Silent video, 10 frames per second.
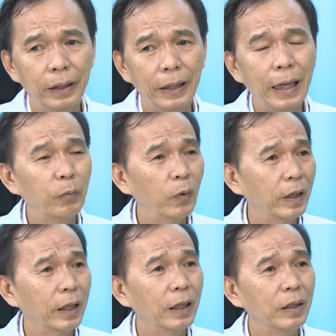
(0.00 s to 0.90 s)
nam quan
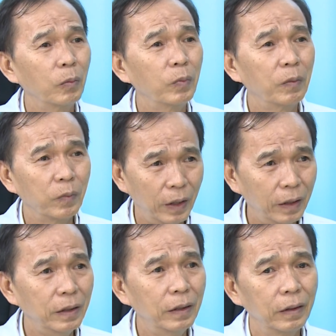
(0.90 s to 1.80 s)
hệ tình dục đồng
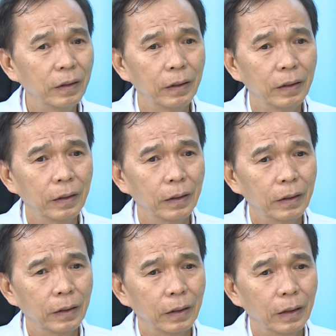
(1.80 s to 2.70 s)
giới.
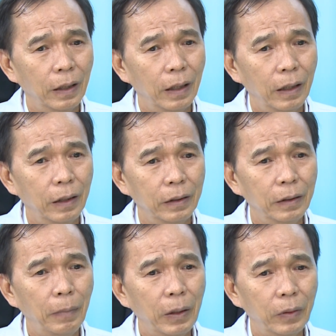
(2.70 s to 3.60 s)
À, nó
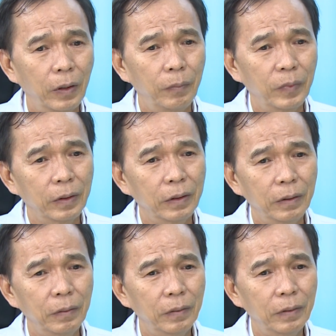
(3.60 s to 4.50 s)
bao gồm
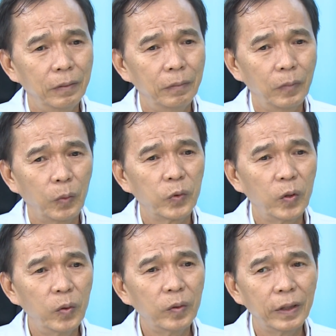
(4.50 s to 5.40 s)
những một
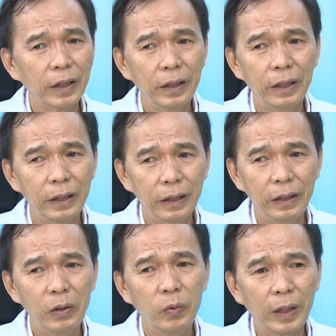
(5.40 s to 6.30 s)
số cái
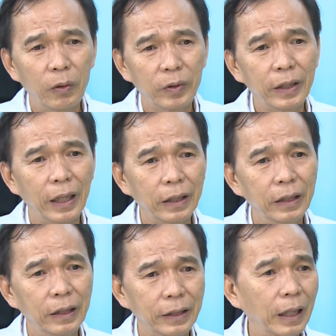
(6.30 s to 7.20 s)
nhu cầu chẳng hạn
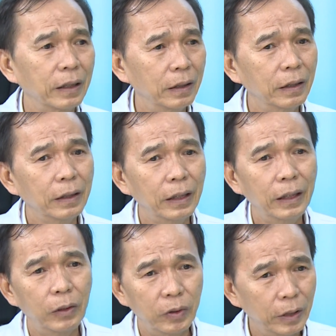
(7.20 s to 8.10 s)
như cần được cái
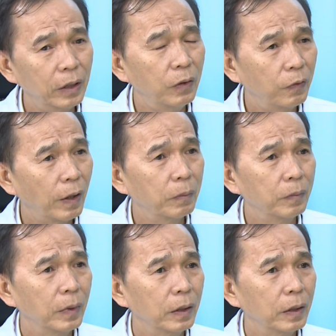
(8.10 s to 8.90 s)
điều trị dự phòng